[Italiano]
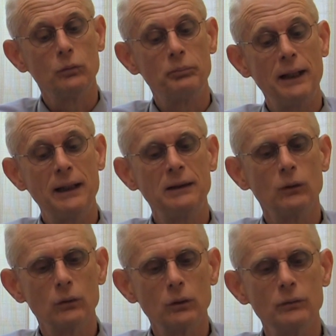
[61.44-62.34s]
un
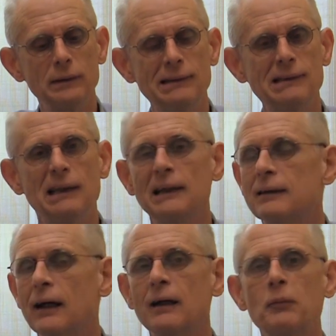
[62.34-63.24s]
periodo di
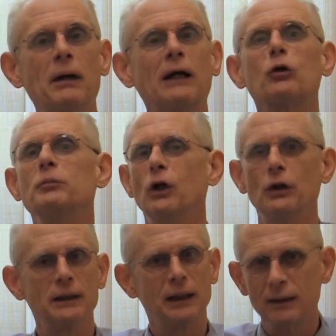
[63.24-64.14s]
dieta
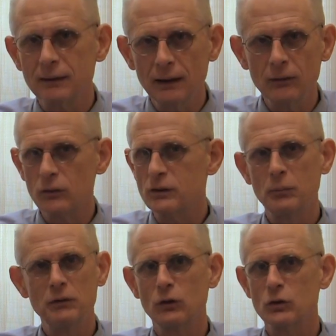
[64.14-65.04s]
macrobiotica, che io non
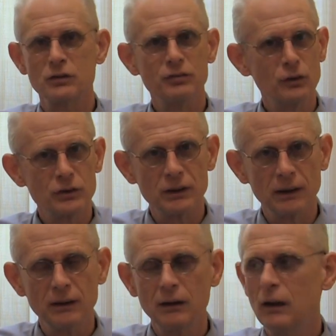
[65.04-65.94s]
sapevo cosa fosse,